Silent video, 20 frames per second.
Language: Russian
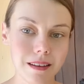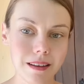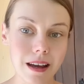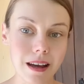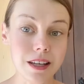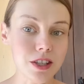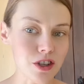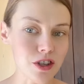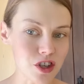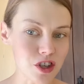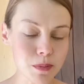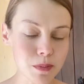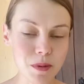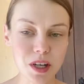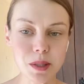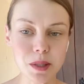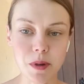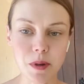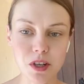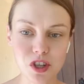А сейчас мы
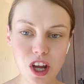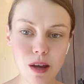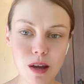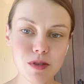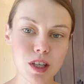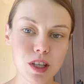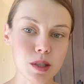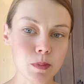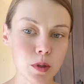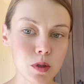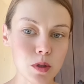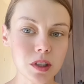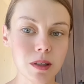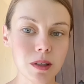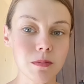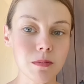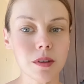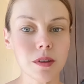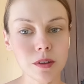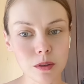распрощаемся с
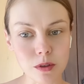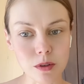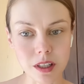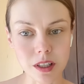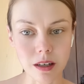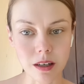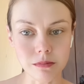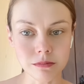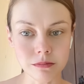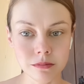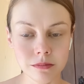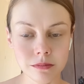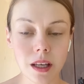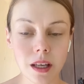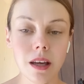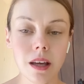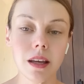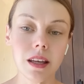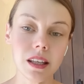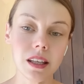плоским носиком
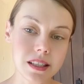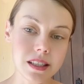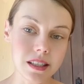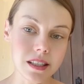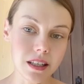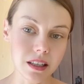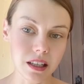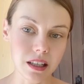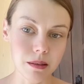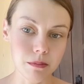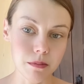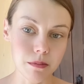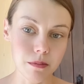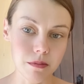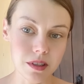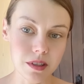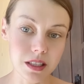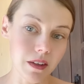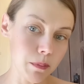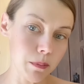и сделаем
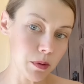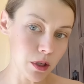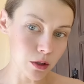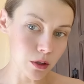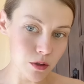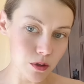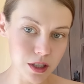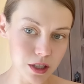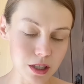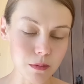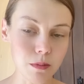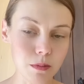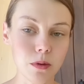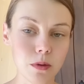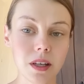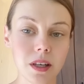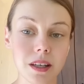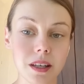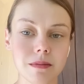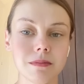свои переносицы
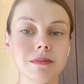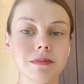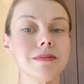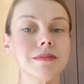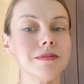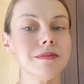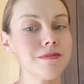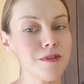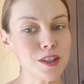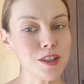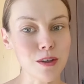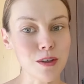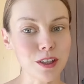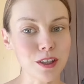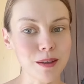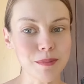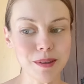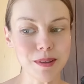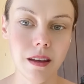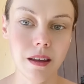более
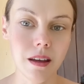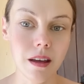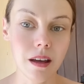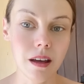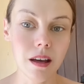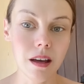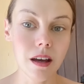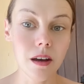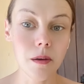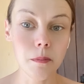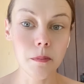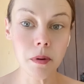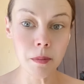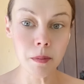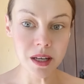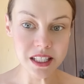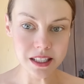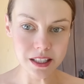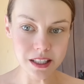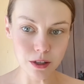высокими.
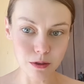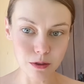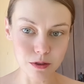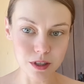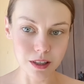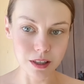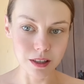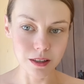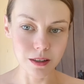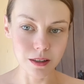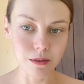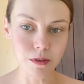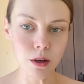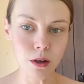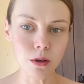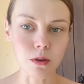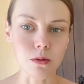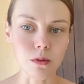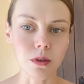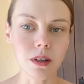Помассируйте
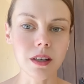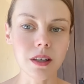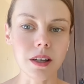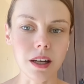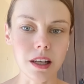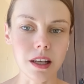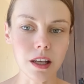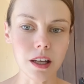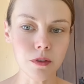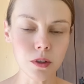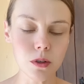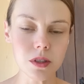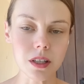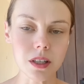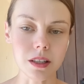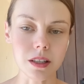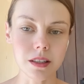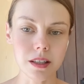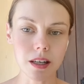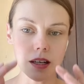вокруг крыльев нос
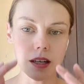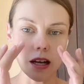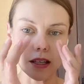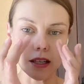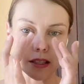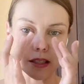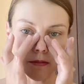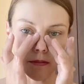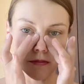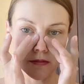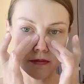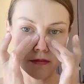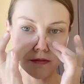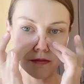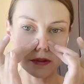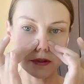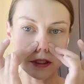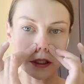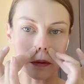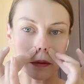три раза.
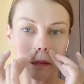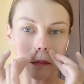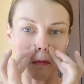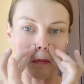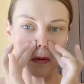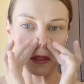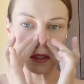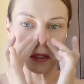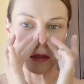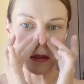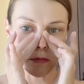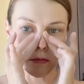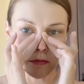Вот таким образом.